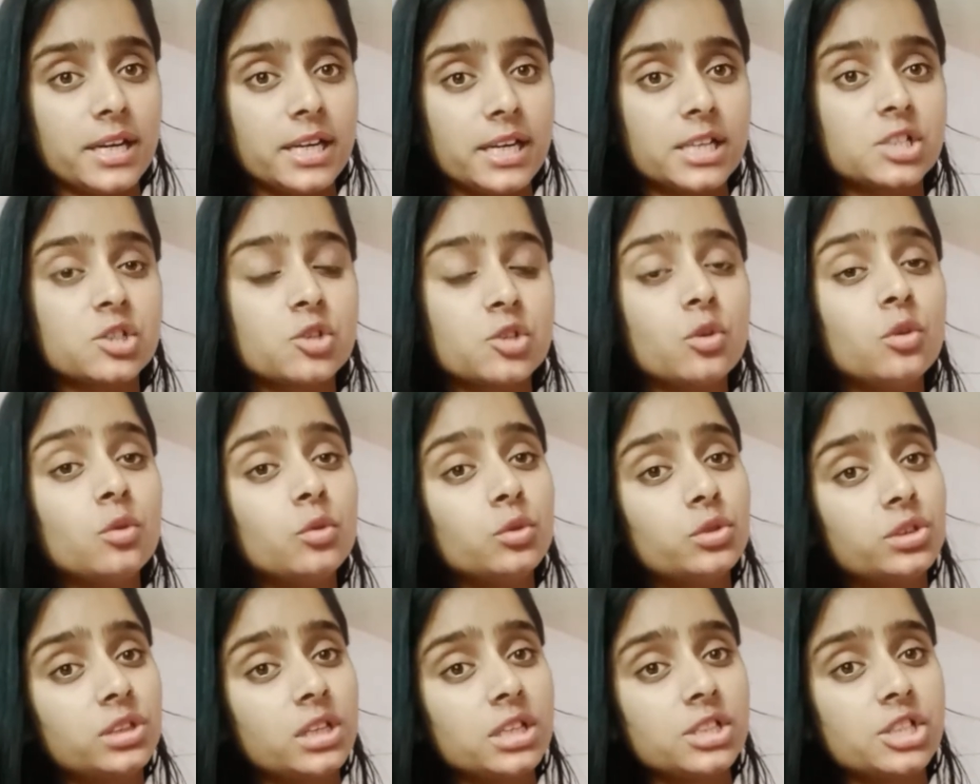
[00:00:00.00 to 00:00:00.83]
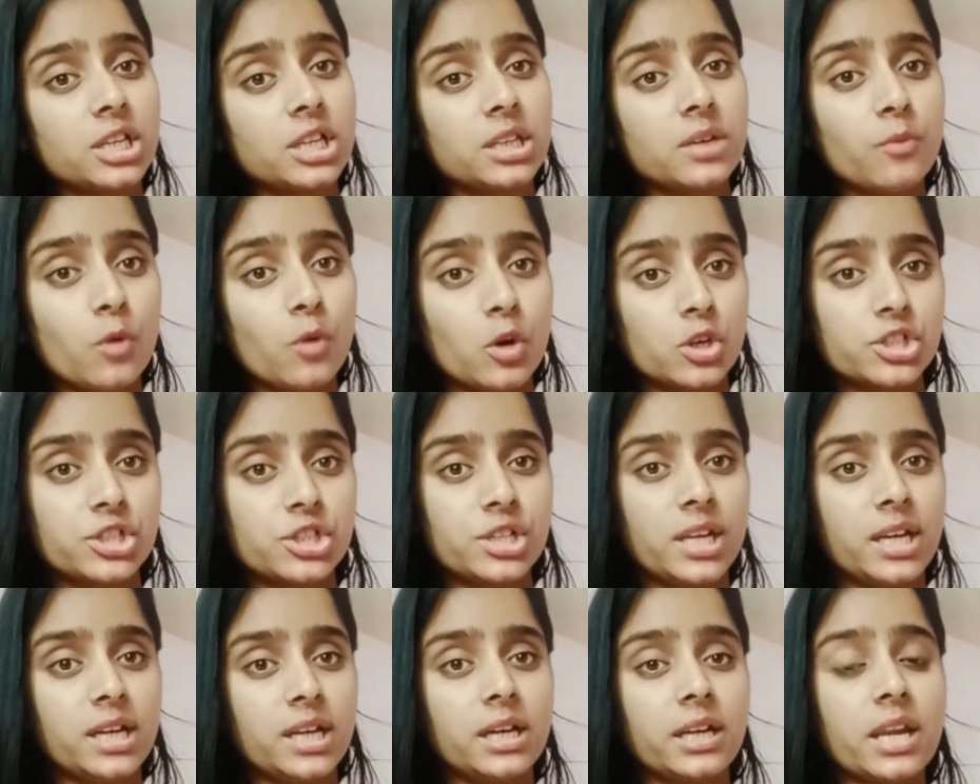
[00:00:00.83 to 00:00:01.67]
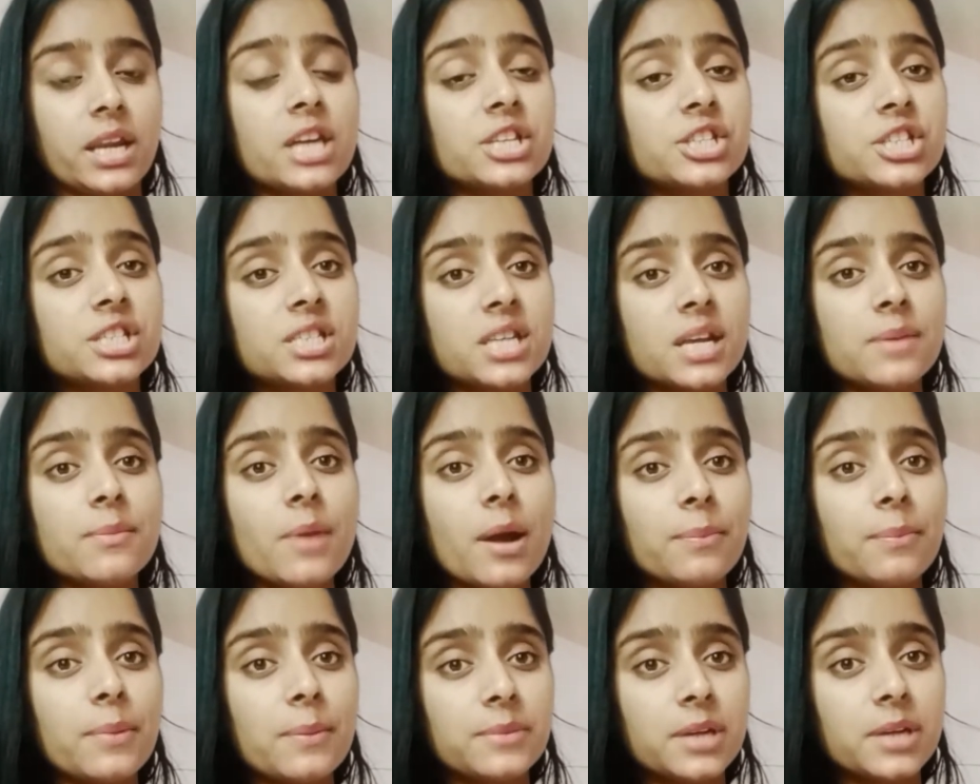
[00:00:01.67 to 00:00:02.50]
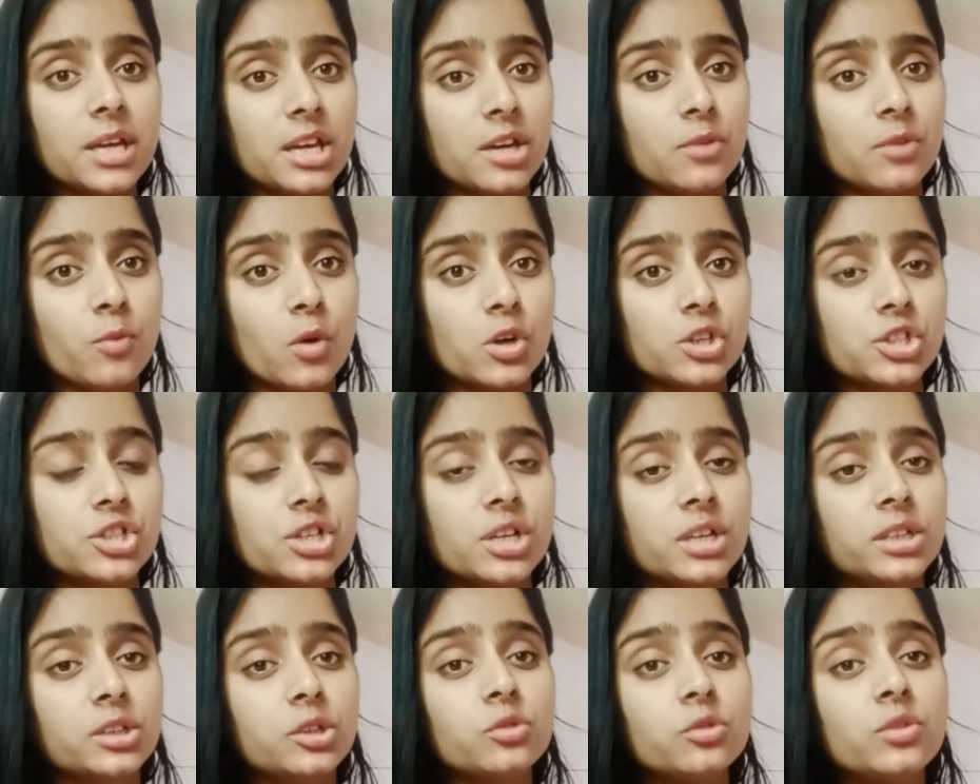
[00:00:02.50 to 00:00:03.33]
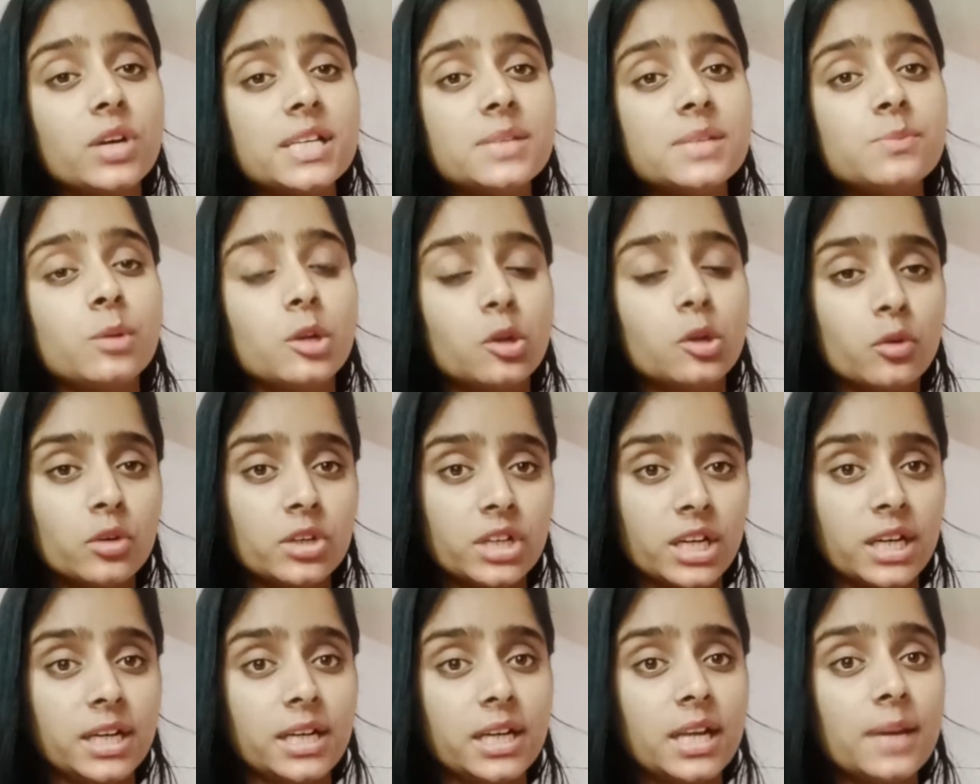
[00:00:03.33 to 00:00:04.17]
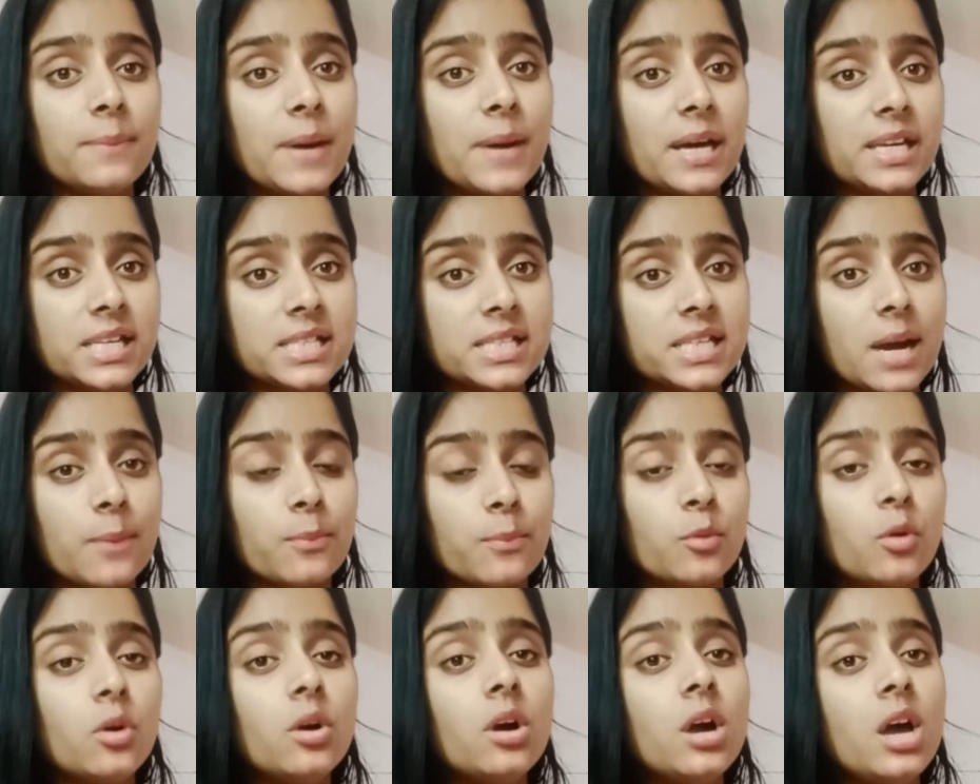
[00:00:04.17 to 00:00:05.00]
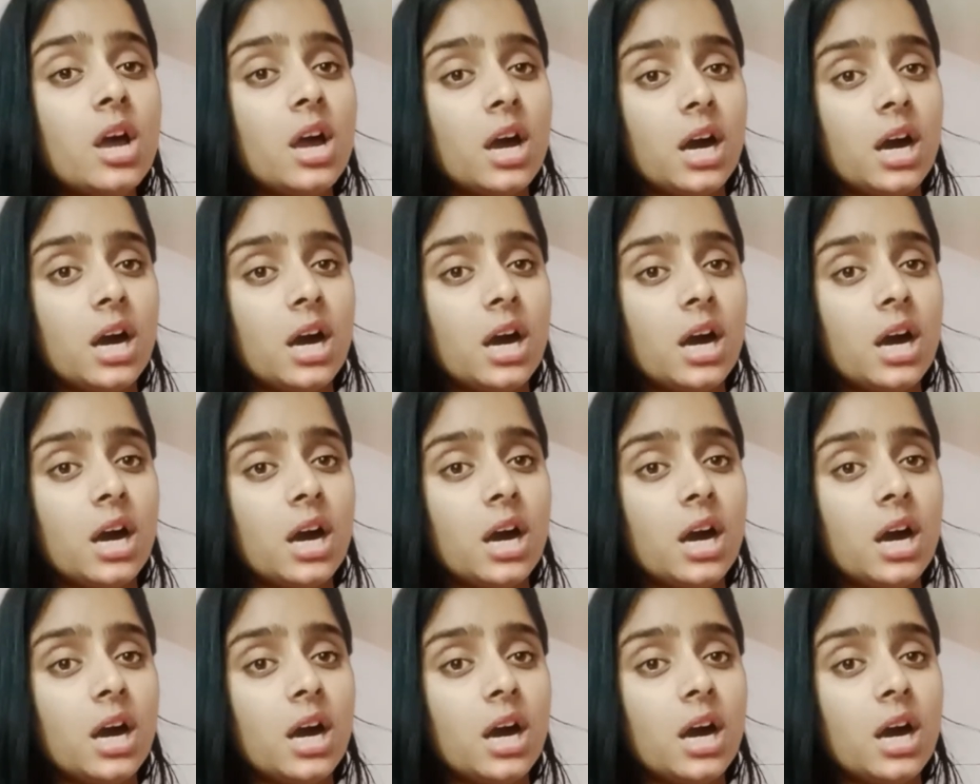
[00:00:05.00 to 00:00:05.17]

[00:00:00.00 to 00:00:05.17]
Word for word: हेयर्स को उतना ज़्यादा वॉश नहीं करना है जिस टाइम आप अपने हेयर वॉश करते हो गैस बिल्कुल ठंडे पानी से आपको